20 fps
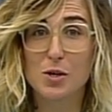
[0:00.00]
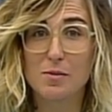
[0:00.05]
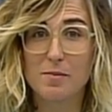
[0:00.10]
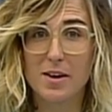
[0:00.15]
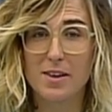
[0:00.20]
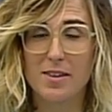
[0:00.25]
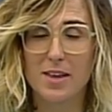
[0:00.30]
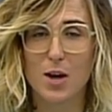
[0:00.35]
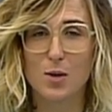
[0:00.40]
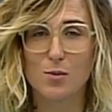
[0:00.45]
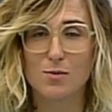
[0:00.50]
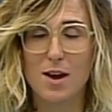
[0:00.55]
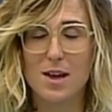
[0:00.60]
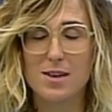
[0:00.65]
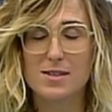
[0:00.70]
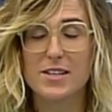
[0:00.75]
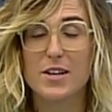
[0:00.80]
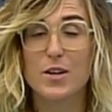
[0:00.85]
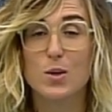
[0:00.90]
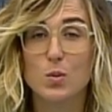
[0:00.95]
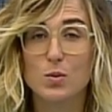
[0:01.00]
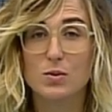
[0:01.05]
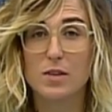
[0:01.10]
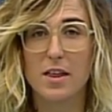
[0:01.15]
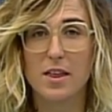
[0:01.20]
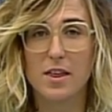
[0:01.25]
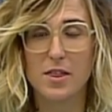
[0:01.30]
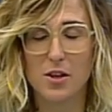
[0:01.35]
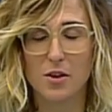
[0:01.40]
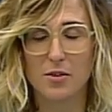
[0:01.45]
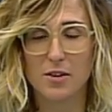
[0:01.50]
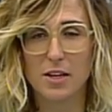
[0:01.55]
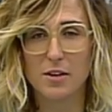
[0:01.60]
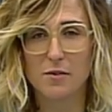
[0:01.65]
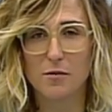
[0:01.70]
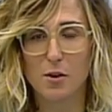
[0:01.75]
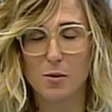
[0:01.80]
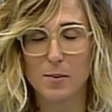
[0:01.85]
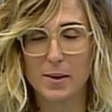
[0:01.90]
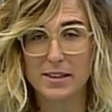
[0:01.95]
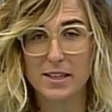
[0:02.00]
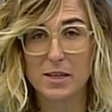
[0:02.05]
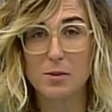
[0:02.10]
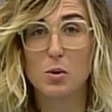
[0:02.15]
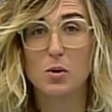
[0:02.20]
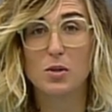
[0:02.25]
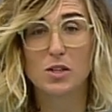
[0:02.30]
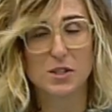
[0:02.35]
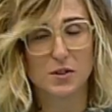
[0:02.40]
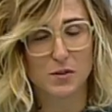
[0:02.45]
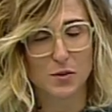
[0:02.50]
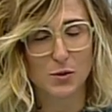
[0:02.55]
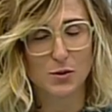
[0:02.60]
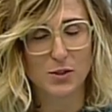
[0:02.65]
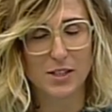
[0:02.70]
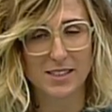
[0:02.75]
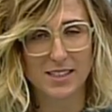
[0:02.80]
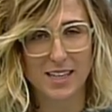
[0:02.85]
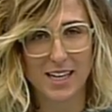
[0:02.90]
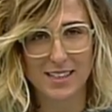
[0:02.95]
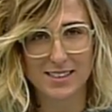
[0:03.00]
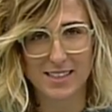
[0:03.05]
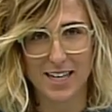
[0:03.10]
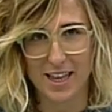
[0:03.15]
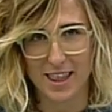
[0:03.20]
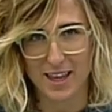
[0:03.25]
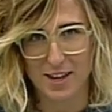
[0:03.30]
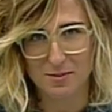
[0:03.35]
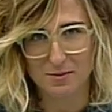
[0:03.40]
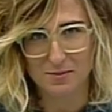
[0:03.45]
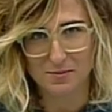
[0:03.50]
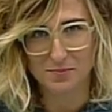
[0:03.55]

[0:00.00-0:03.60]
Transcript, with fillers: y media en una segunda edición del informativo. Disfruten de la tarde.